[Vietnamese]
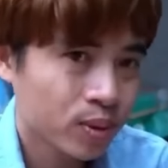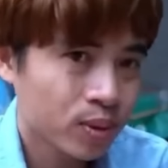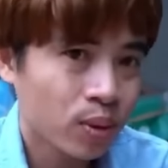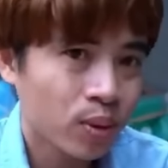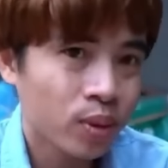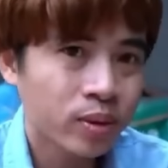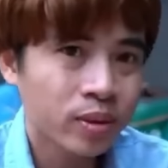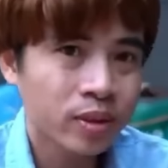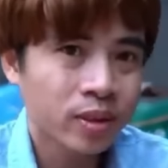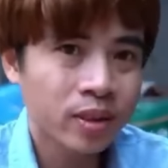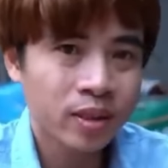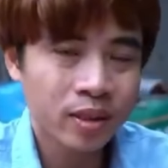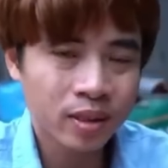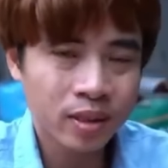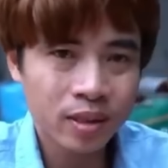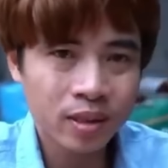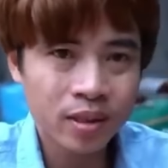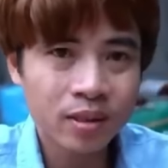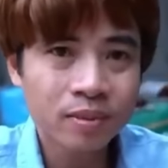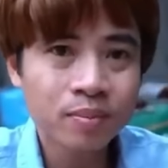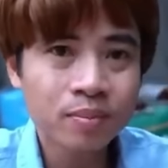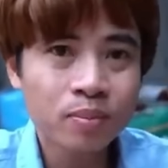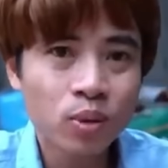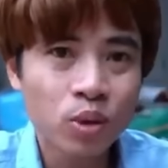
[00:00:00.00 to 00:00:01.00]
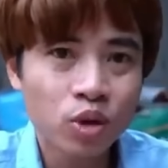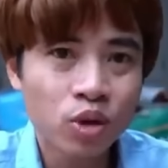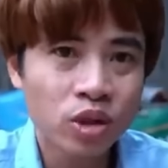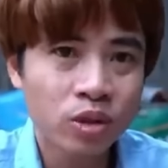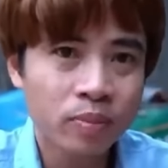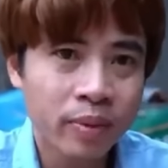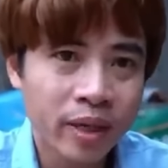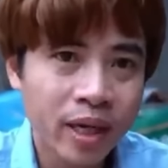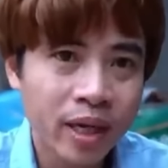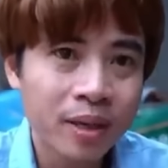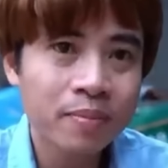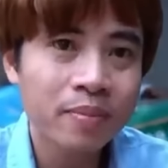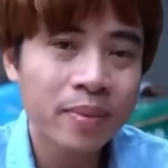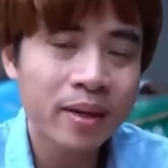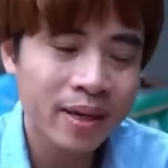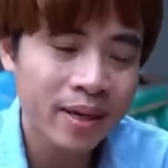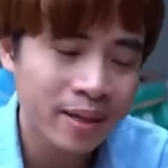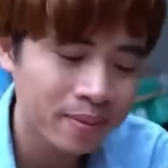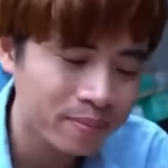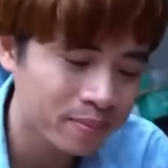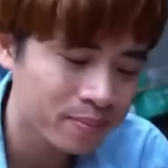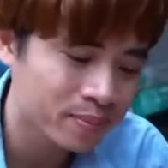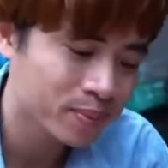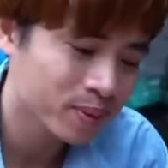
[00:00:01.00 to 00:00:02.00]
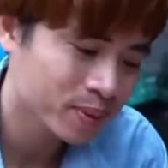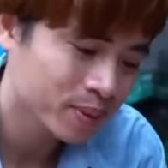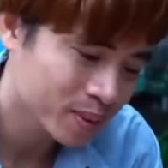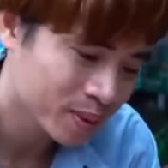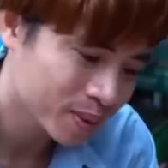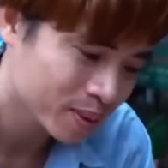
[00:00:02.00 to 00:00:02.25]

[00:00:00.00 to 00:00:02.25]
Thôi thì lớn bùi bé mềm.